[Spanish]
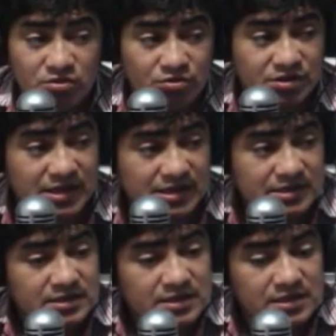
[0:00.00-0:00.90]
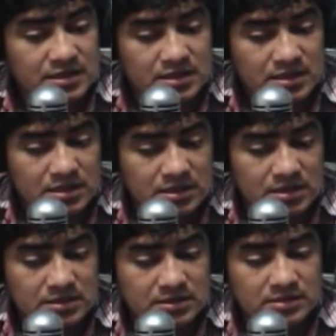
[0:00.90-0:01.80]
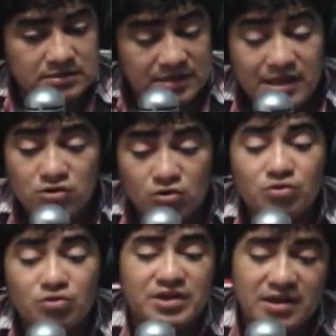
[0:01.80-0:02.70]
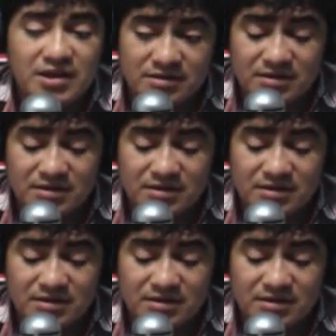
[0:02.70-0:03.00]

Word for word: ahorita. Sí, yo lo sé,